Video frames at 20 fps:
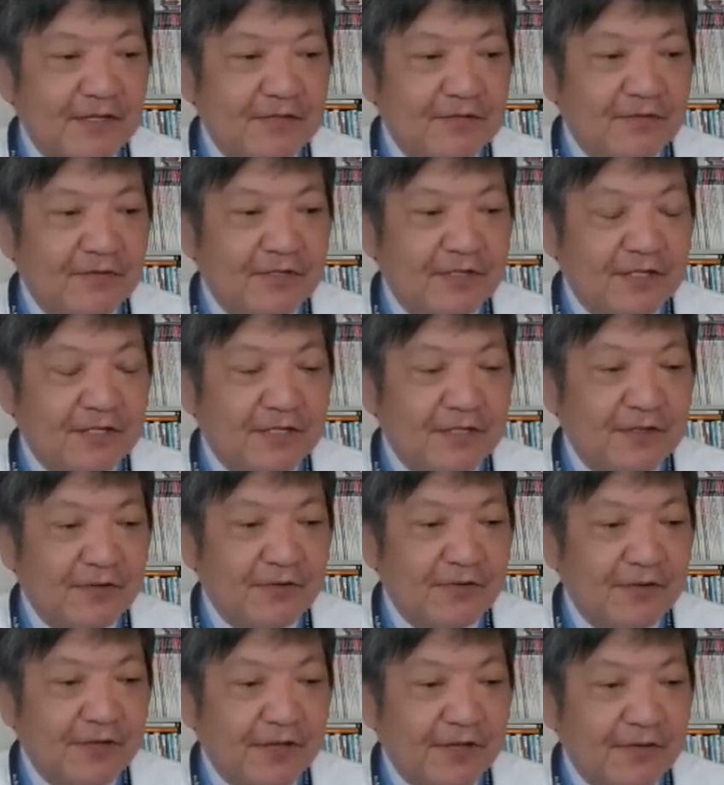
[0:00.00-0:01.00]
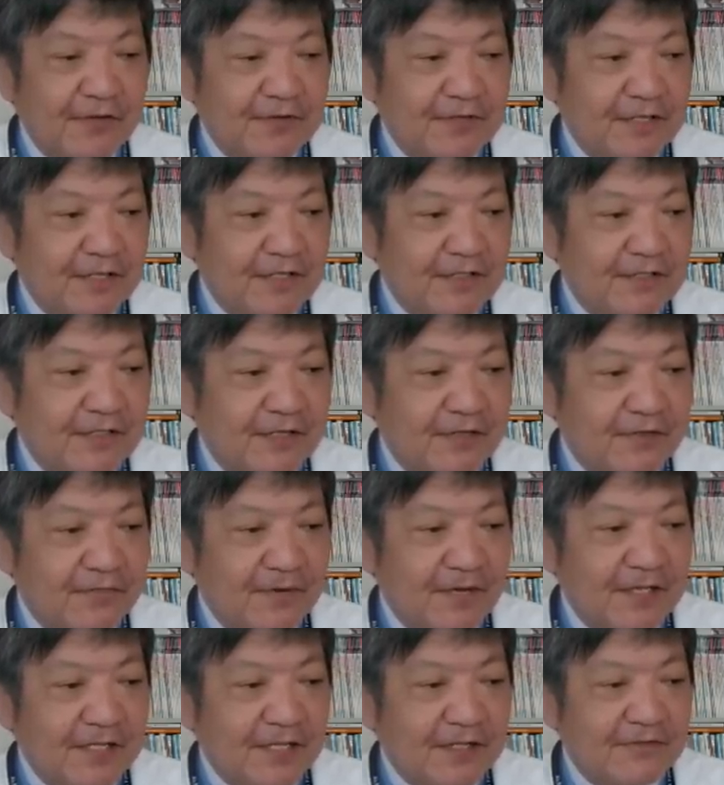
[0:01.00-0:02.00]
土地使用権をせっせと
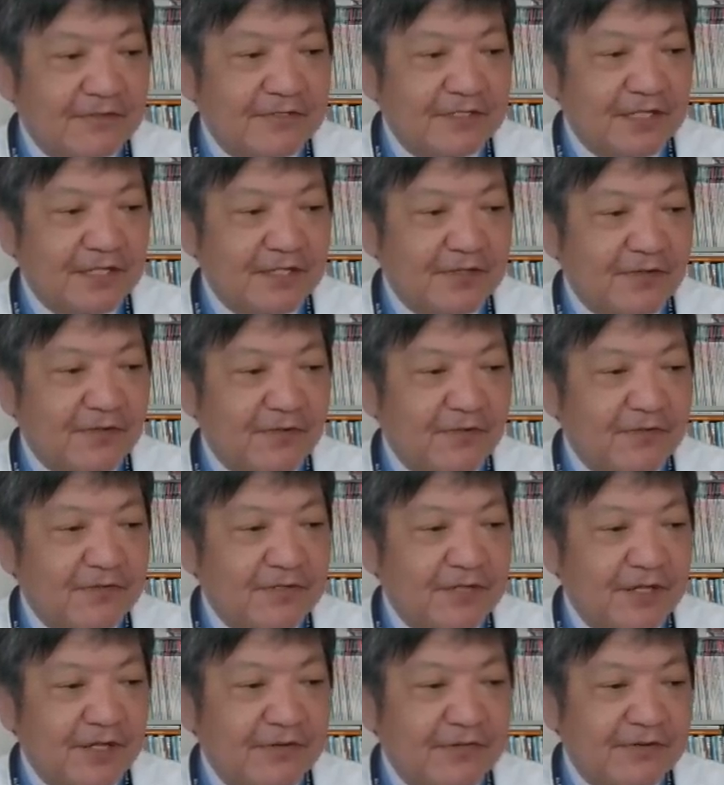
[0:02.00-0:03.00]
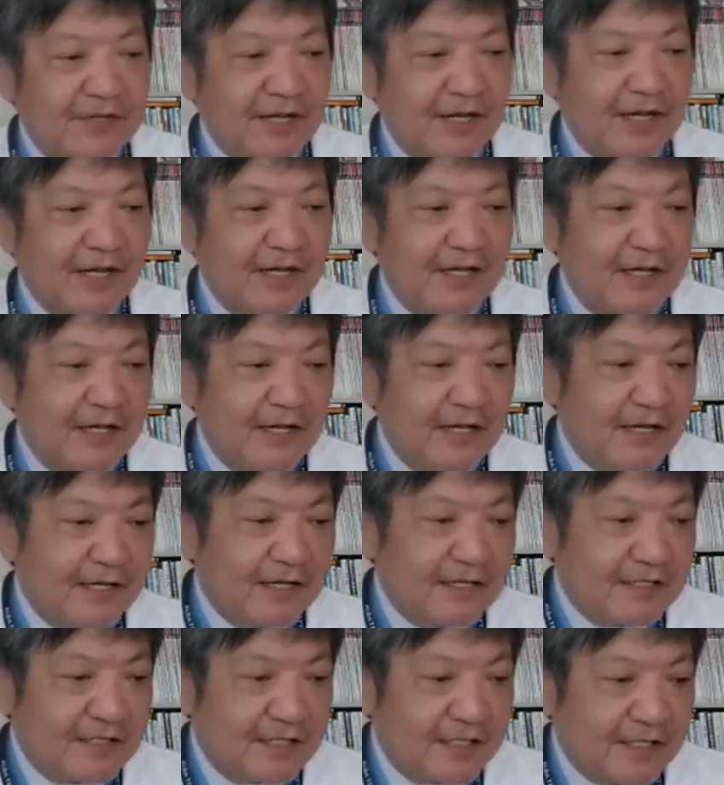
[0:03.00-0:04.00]
売却した地方政府や
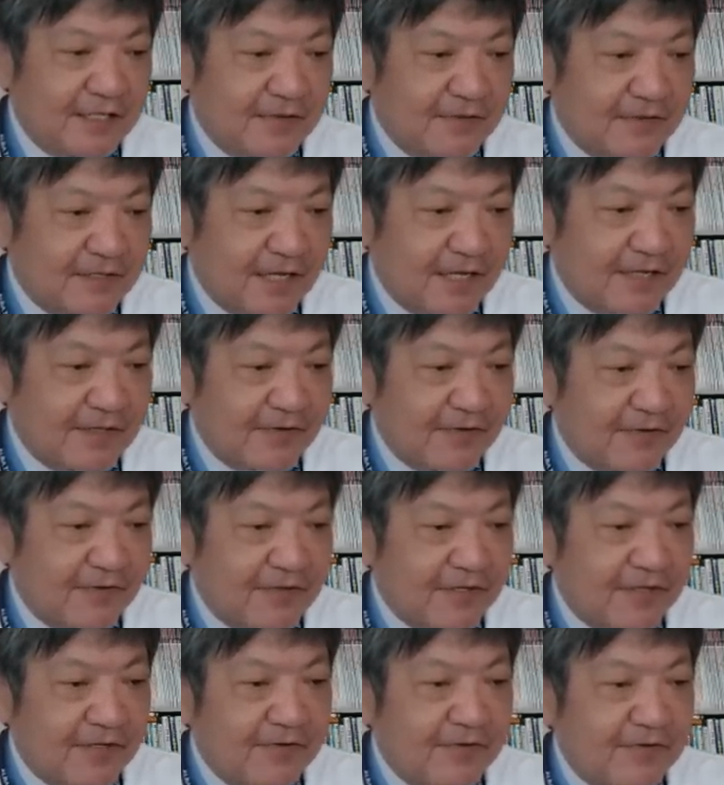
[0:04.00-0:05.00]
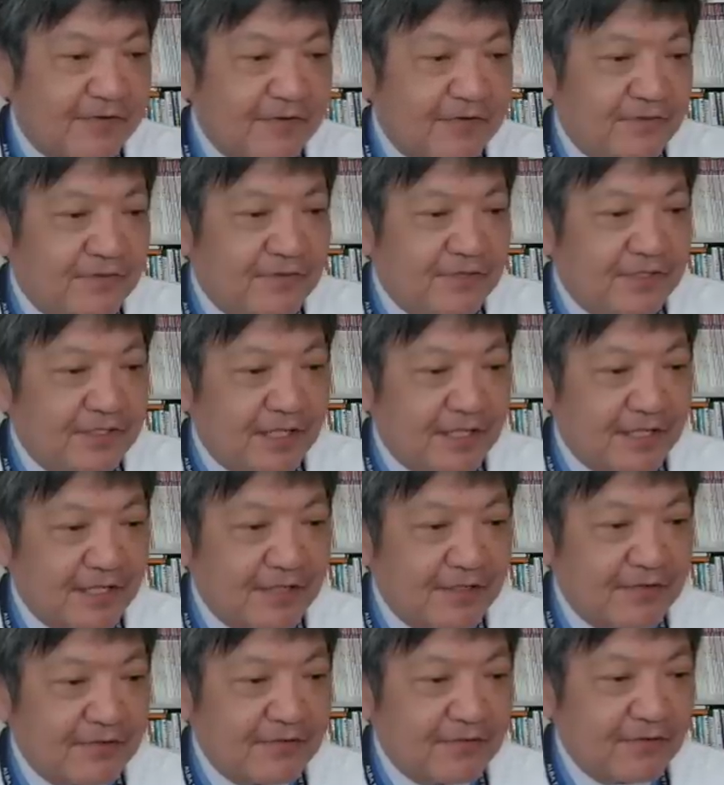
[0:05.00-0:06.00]
資金を大量に融通した
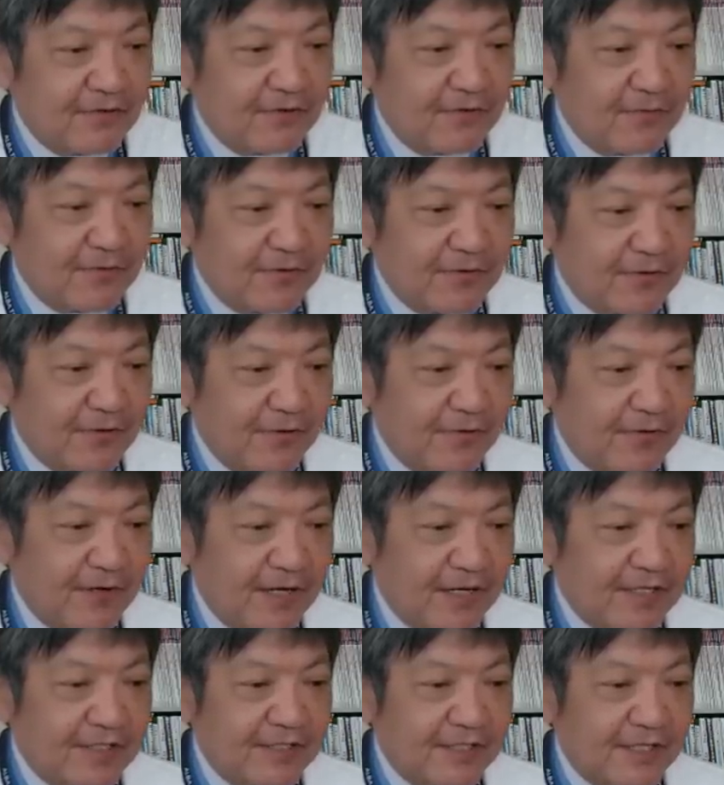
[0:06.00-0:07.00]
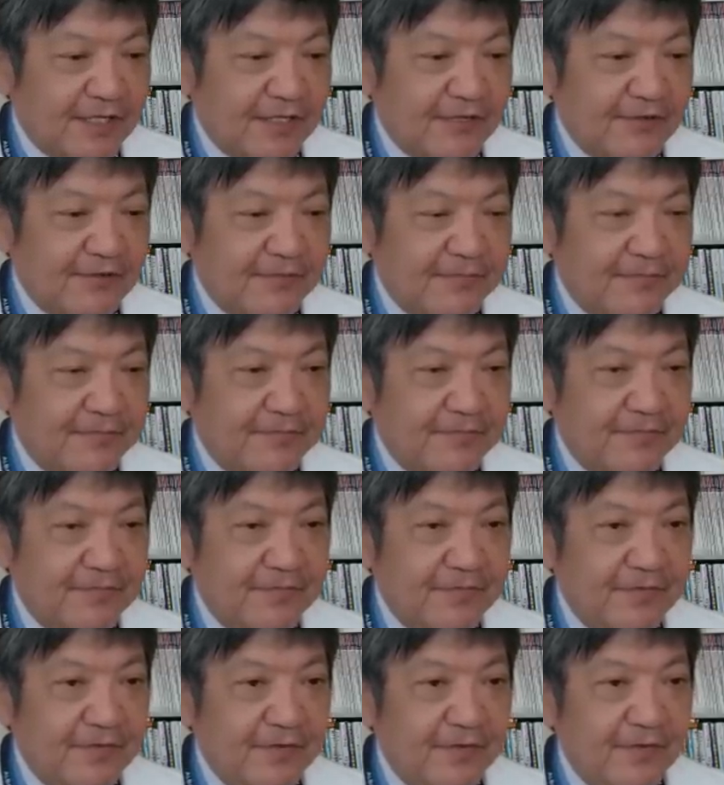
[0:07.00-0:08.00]
銀行も共犯者だ
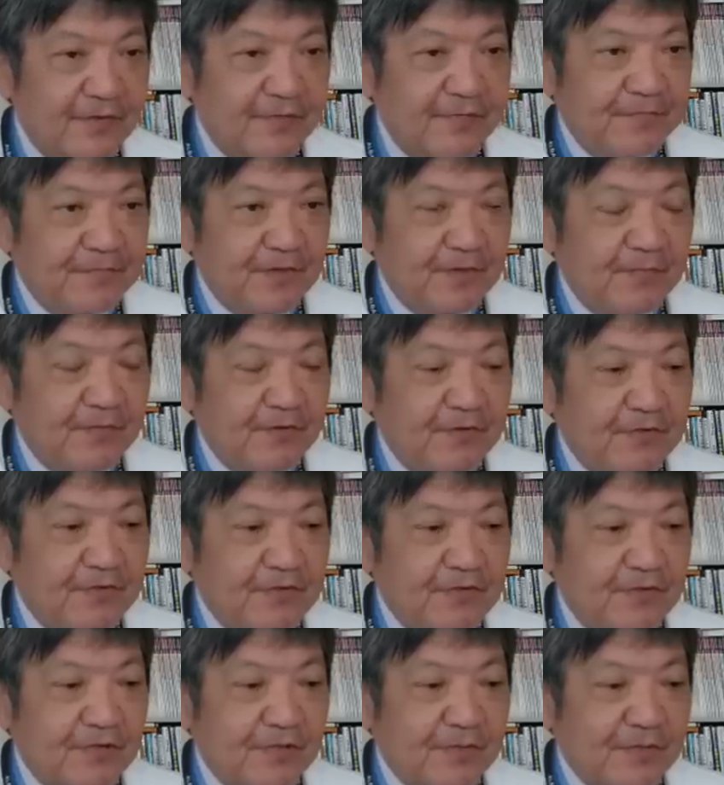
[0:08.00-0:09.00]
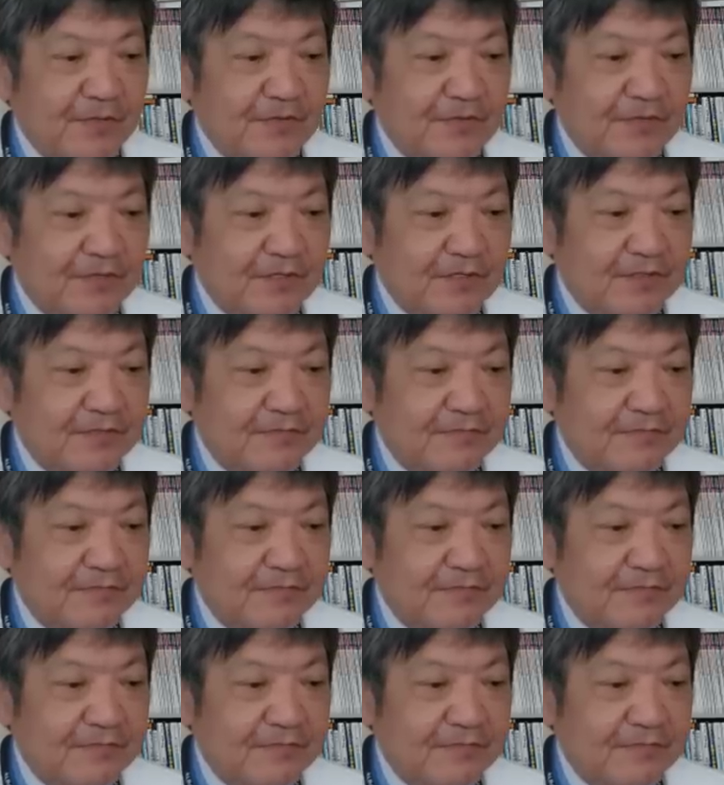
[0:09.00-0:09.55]
ともうちょっと行きましょうか